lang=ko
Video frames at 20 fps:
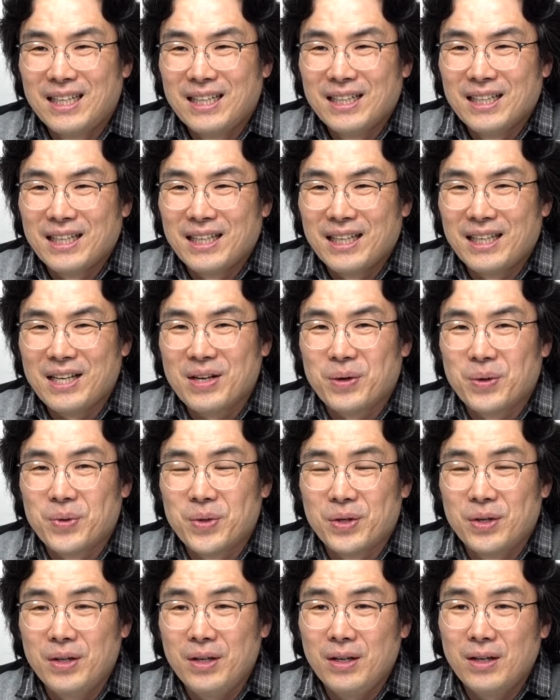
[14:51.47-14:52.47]
이게
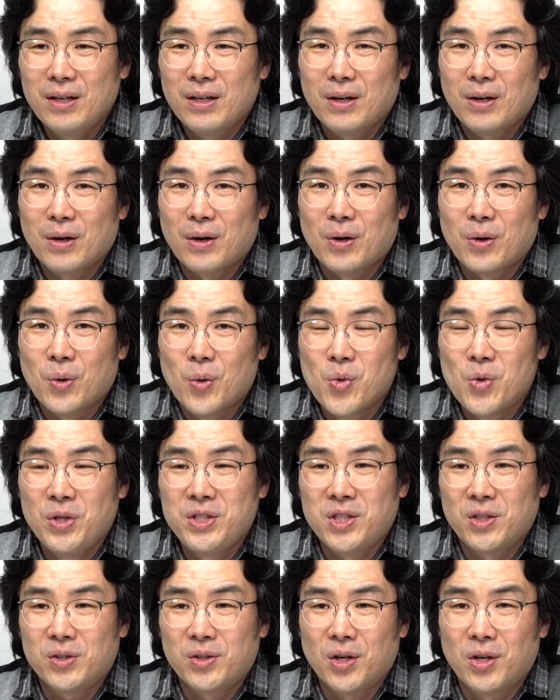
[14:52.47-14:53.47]
오늘 어, 오늘
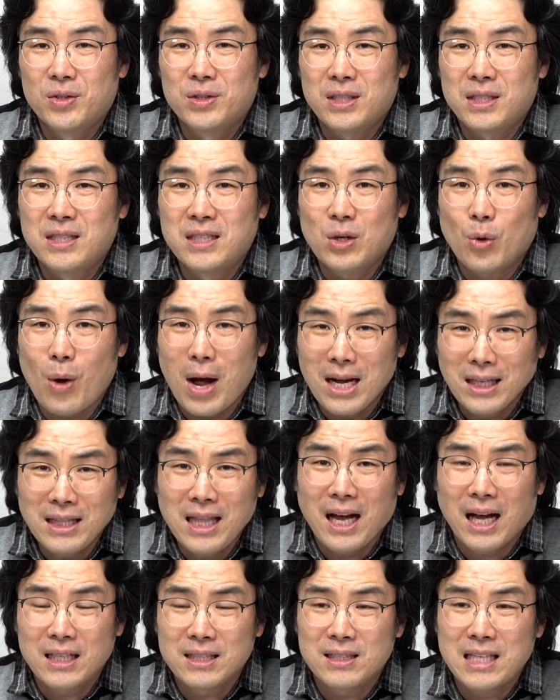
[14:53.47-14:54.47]
있었던 진짜
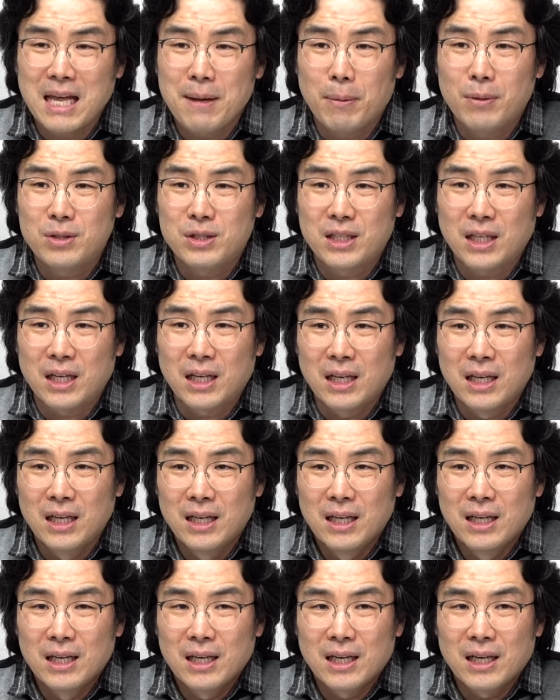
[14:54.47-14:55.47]
황당한 세 번째
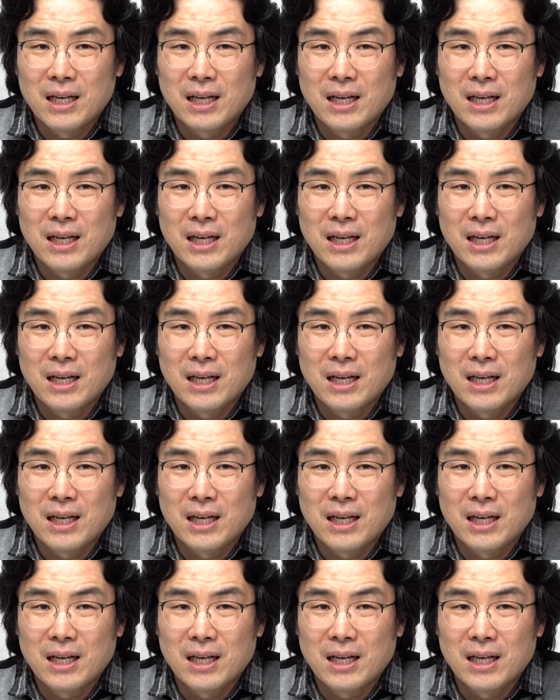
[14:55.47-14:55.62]
어,